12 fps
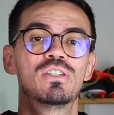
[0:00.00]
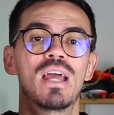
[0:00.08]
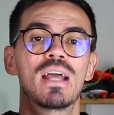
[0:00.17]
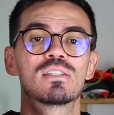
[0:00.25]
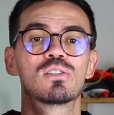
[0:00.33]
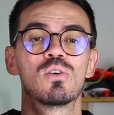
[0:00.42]

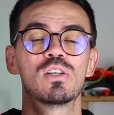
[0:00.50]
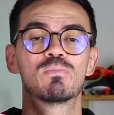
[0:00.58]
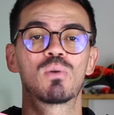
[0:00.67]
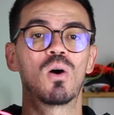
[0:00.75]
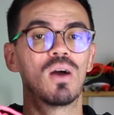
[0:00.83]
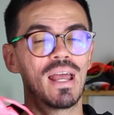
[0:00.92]
GX2
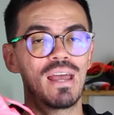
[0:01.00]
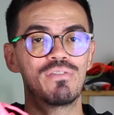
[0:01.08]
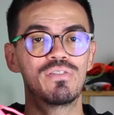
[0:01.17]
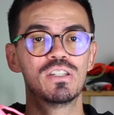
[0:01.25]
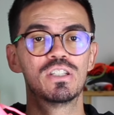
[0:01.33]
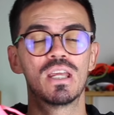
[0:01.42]
Pro
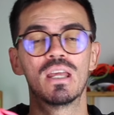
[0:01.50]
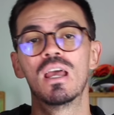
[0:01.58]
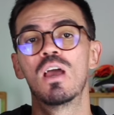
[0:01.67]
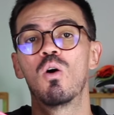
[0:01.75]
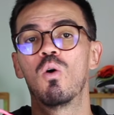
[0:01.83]
FG